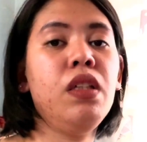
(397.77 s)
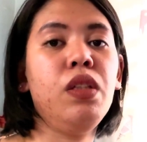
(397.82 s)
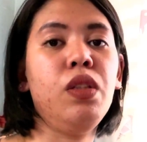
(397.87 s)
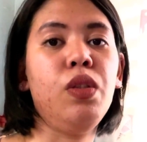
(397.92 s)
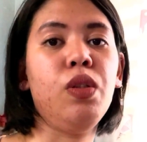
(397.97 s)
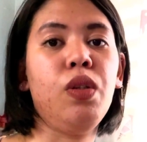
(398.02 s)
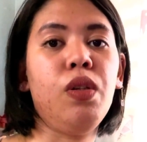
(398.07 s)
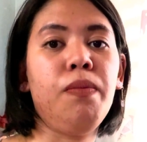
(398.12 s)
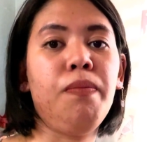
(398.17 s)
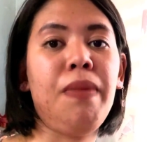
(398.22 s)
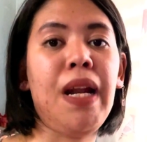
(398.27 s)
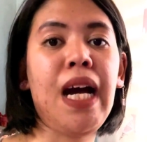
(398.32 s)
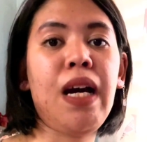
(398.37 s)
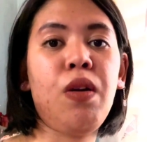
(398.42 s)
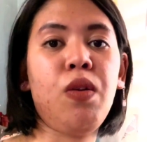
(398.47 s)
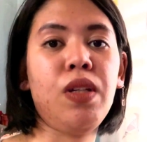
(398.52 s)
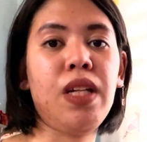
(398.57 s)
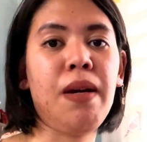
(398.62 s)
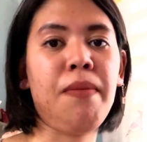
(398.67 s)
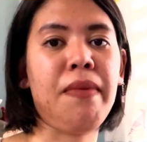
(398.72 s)
Yung black
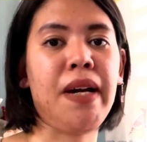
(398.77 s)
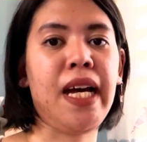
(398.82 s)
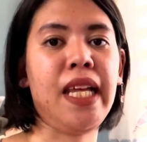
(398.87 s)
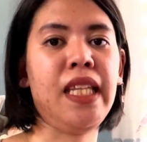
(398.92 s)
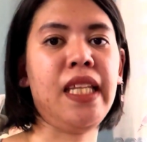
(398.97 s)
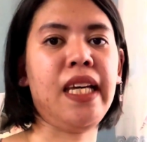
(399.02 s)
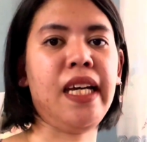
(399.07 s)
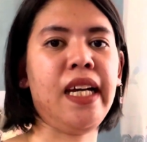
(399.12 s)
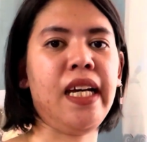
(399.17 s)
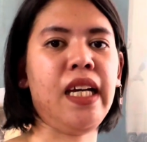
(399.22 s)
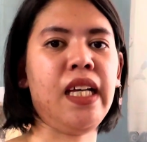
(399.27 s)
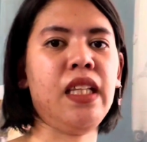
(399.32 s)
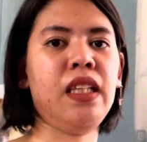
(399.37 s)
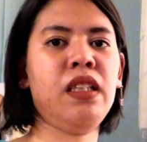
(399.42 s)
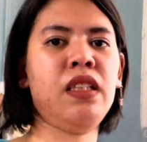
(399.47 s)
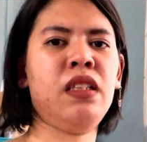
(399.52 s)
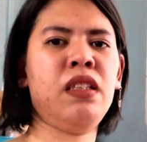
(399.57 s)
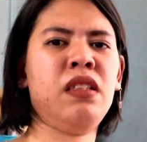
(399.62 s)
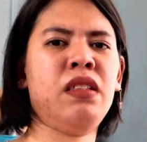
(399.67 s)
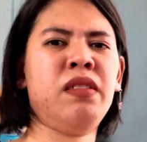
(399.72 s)
ko naman na,
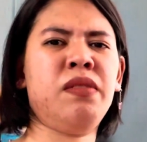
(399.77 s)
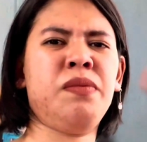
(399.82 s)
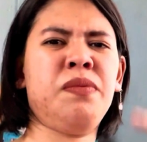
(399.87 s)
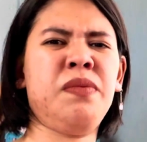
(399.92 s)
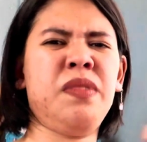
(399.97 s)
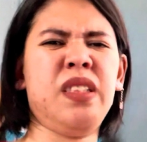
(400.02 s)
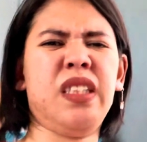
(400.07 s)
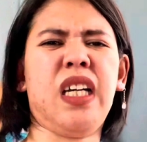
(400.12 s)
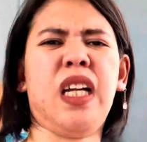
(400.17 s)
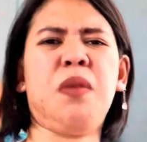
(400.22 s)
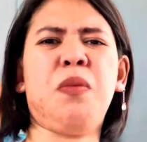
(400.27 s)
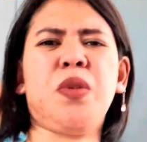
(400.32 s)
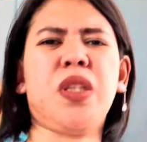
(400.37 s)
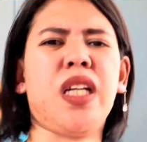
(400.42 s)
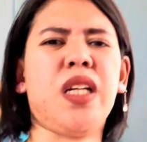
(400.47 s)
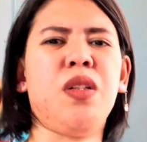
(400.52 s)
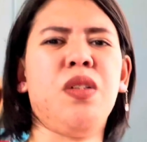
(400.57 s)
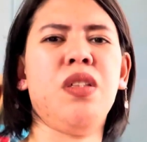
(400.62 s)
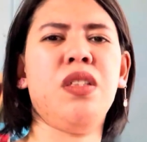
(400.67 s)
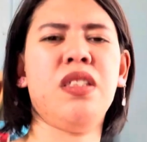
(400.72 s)
nakalimutan ko,